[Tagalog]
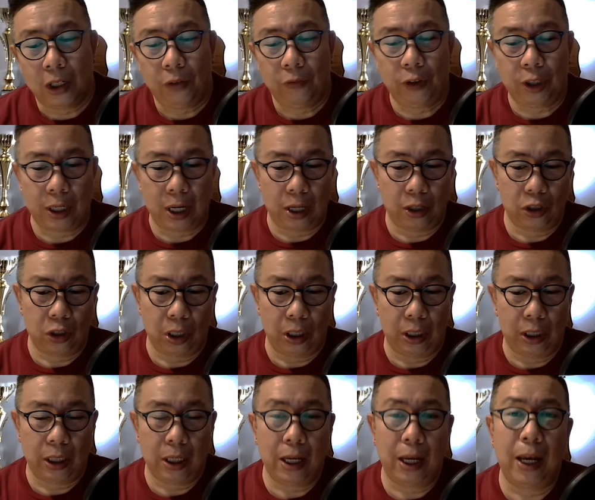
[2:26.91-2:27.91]

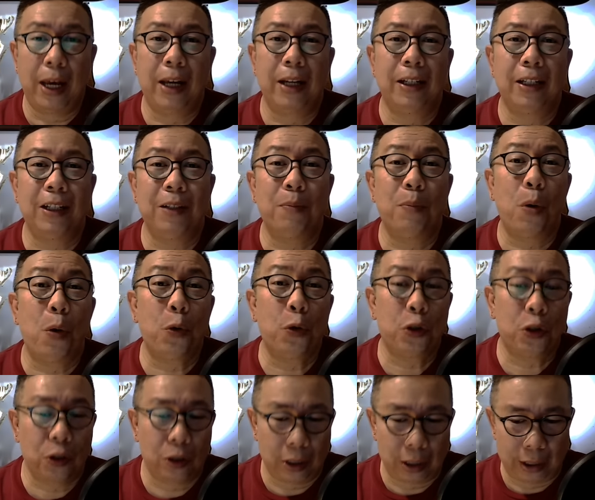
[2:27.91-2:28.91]
financially, and
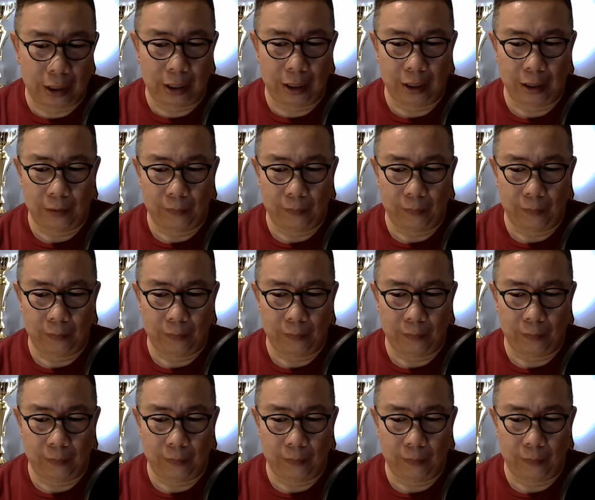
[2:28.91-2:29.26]
emotionally.